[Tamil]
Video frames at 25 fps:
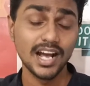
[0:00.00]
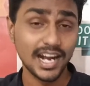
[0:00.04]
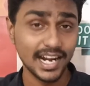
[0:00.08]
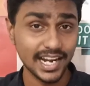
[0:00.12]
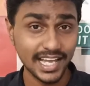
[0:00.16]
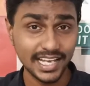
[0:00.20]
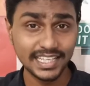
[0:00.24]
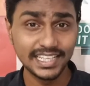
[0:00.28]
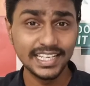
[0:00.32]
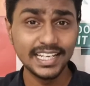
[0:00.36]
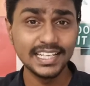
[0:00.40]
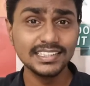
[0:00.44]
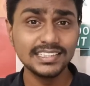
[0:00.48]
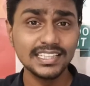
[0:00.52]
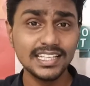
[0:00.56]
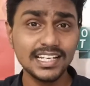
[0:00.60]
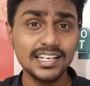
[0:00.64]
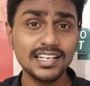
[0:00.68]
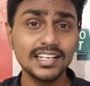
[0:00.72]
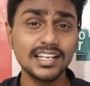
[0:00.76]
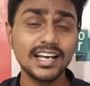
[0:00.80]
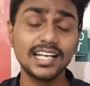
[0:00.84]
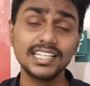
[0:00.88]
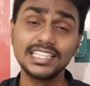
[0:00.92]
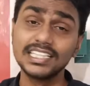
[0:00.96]
ஆனால்
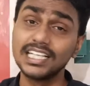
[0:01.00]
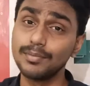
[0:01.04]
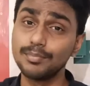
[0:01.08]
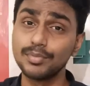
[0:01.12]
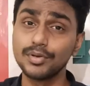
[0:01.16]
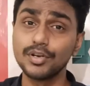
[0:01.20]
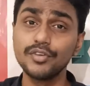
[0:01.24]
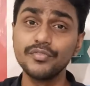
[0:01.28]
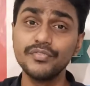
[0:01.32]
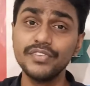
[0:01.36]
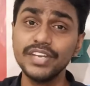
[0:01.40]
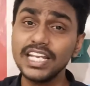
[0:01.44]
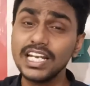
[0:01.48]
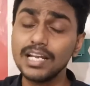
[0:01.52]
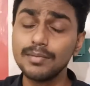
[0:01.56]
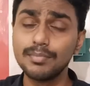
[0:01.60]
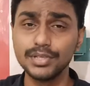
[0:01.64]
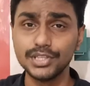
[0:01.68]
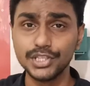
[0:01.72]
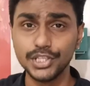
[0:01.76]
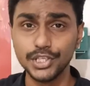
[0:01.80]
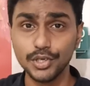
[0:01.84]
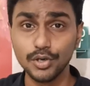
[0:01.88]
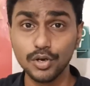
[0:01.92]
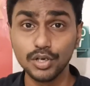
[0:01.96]
கீசில் அதுக்கப்புறம் வீலை
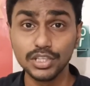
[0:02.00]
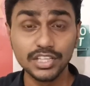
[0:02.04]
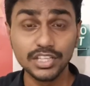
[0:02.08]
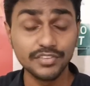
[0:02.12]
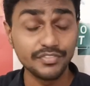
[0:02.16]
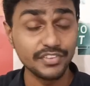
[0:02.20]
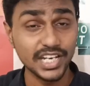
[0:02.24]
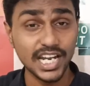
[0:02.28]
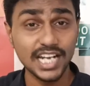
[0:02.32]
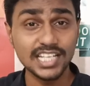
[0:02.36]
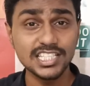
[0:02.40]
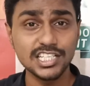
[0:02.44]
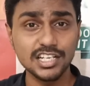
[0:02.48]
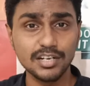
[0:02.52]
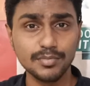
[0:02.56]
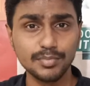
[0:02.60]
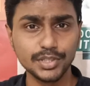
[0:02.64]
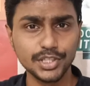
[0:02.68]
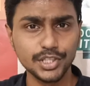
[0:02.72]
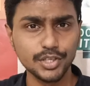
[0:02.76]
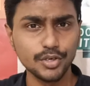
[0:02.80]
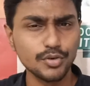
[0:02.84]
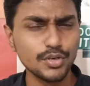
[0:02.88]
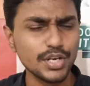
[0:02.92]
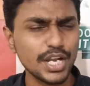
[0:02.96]
பற்றியோ அந்த ஃபினான்சியரை
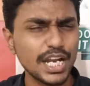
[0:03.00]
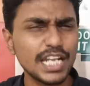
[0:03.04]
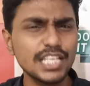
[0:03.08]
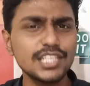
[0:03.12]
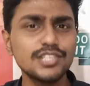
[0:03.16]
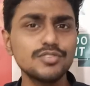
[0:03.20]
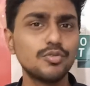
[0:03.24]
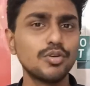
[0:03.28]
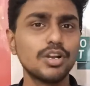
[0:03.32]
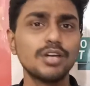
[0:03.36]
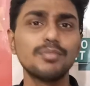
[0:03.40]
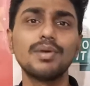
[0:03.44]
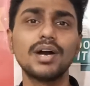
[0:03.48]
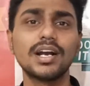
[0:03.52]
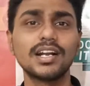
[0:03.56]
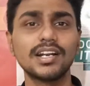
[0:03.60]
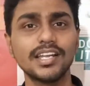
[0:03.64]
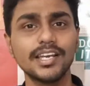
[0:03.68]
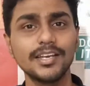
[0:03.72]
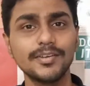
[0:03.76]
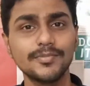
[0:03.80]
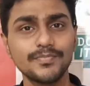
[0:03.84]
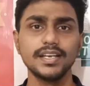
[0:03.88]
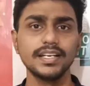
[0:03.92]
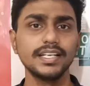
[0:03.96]
பற்றியோ நினச்சி கூட
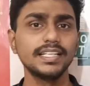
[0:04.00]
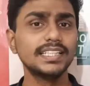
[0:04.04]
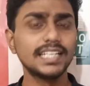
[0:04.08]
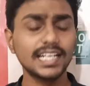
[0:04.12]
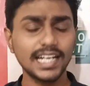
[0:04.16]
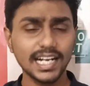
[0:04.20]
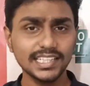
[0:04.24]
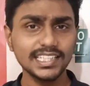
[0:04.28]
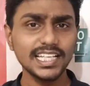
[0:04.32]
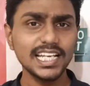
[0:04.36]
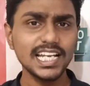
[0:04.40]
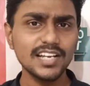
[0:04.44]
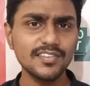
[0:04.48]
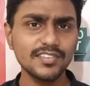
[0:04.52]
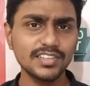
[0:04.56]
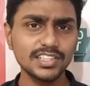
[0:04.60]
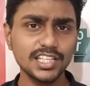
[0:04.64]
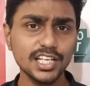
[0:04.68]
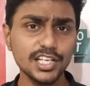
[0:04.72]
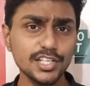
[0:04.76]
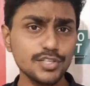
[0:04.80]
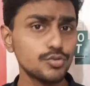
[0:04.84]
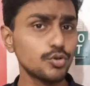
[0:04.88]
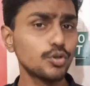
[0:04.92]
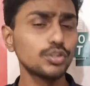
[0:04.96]
பார்க்கல இந்த கதையில்
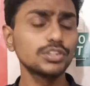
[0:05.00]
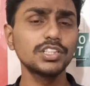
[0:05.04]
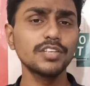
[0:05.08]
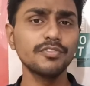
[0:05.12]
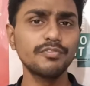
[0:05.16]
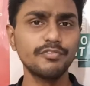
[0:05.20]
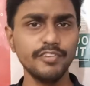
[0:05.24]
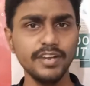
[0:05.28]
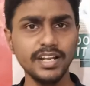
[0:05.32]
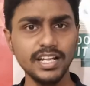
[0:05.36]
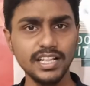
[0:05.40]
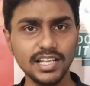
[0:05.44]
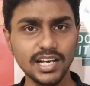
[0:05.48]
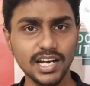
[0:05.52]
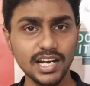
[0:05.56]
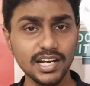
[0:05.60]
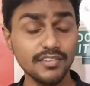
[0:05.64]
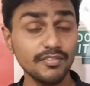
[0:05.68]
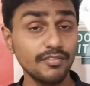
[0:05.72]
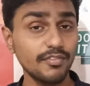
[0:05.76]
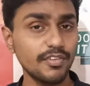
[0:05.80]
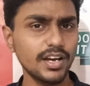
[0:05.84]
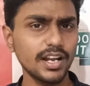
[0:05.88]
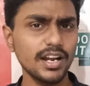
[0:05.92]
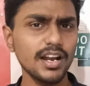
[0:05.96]
வந்த ஜோசப் வீல்
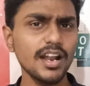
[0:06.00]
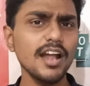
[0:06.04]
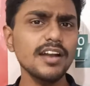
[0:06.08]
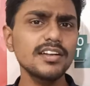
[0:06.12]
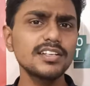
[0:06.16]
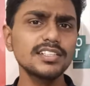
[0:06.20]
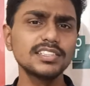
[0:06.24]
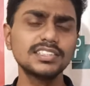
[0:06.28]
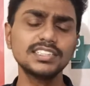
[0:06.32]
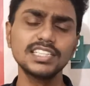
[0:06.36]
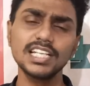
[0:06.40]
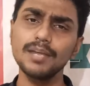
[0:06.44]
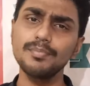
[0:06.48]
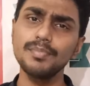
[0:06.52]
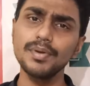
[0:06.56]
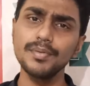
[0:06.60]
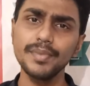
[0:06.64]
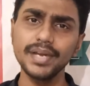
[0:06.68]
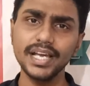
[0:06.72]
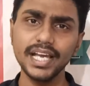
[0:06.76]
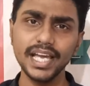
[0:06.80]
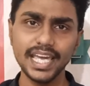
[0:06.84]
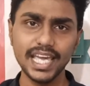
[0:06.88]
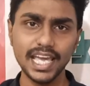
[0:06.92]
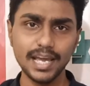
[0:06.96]
தான் வரலாற்று
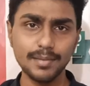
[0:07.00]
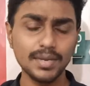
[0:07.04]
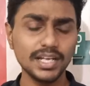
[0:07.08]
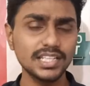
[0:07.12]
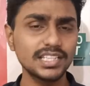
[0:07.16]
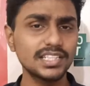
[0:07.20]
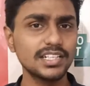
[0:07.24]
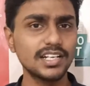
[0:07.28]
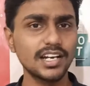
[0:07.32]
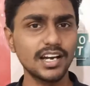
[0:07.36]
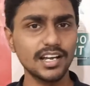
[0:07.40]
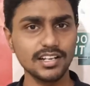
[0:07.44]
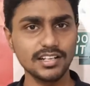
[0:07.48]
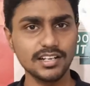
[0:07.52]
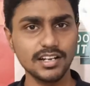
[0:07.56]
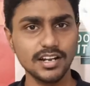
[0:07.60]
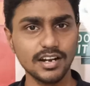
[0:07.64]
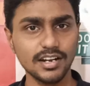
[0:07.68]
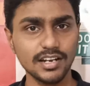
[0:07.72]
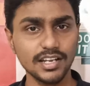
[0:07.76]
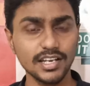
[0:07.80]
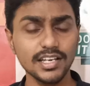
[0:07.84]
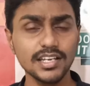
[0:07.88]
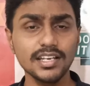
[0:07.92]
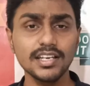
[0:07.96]
சிறப்புமிக்க
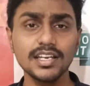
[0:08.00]
ஏமாத்துக்காரரான